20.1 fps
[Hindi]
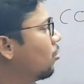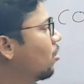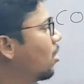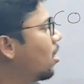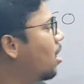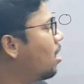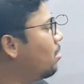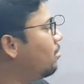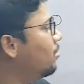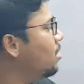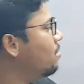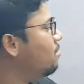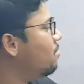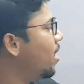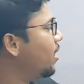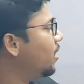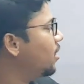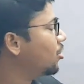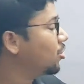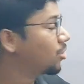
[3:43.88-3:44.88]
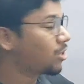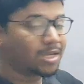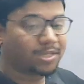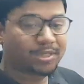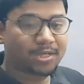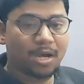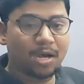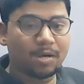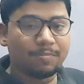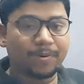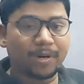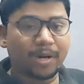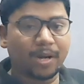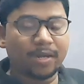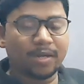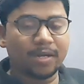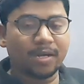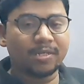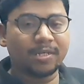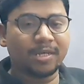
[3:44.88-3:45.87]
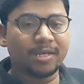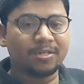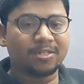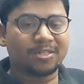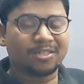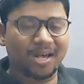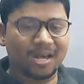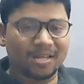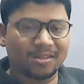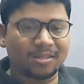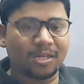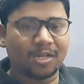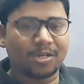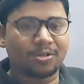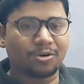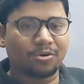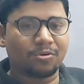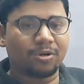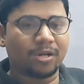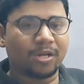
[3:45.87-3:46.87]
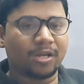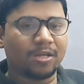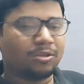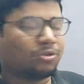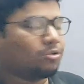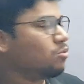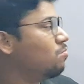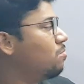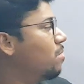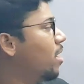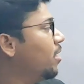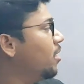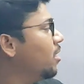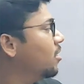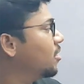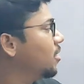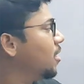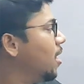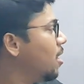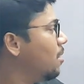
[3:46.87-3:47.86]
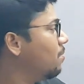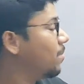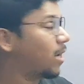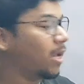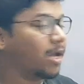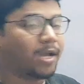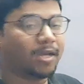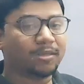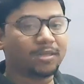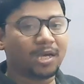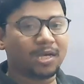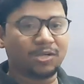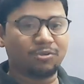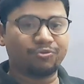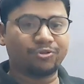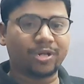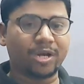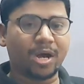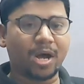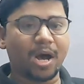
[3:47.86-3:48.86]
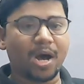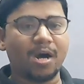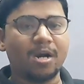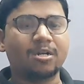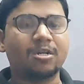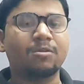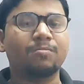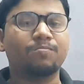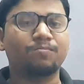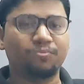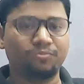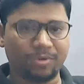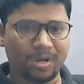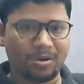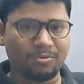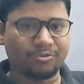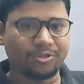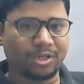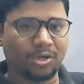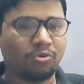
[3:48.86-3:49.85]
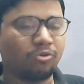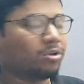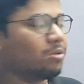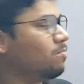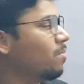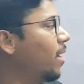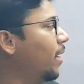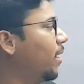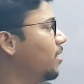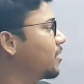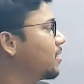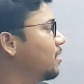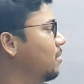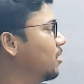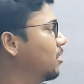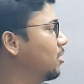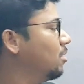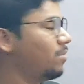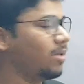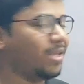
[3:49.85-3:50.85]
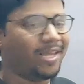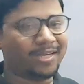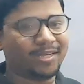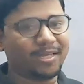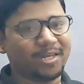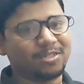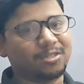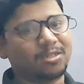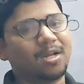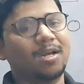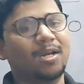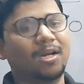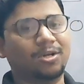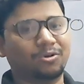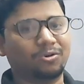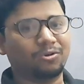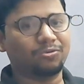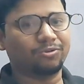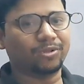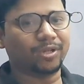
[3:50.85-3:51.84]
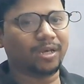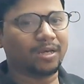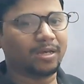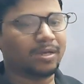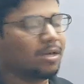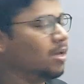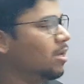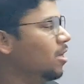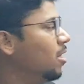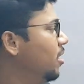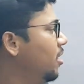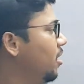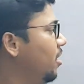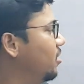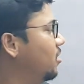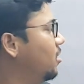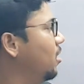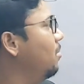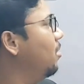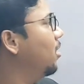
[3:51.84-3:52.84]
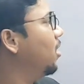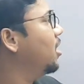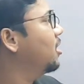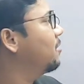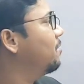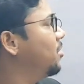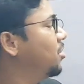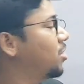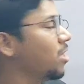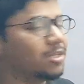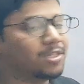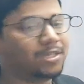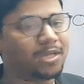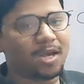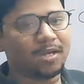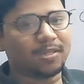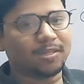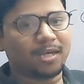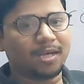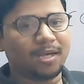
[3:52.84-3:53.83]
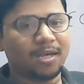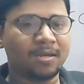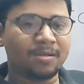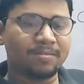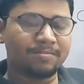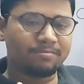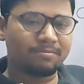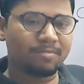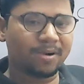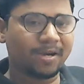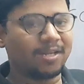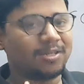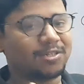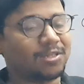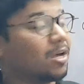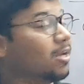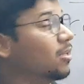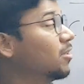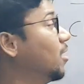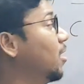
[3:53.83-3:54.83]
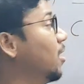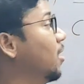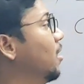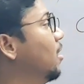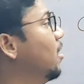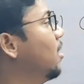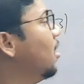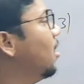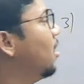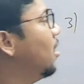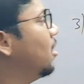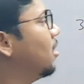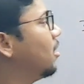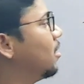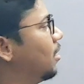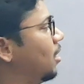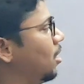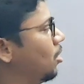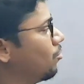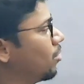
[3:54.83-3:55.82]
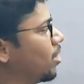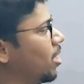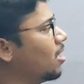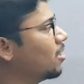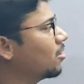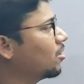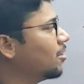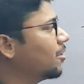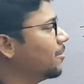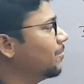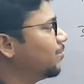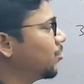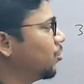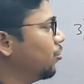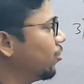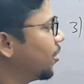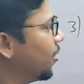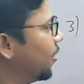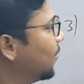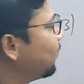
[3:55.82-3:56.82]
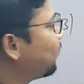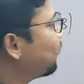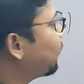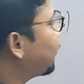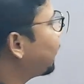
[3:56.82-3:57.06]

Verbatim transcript: तो अब ये माइनस चार्ज कहाँ पर आएगा यानी सात इलेक्ट्रॉन है तो माइनस यहाँ पर आएगा ताकि उसका आठ पूरा हो सके क्योंकि माइनस का मतलब एक एक्स्ट्रा इलेक्ट्रॉन होता है इसलिए बेटा इस पर चार्ज क्या आता है माइनस का आता है क्लियर हो गया यहां तक ओके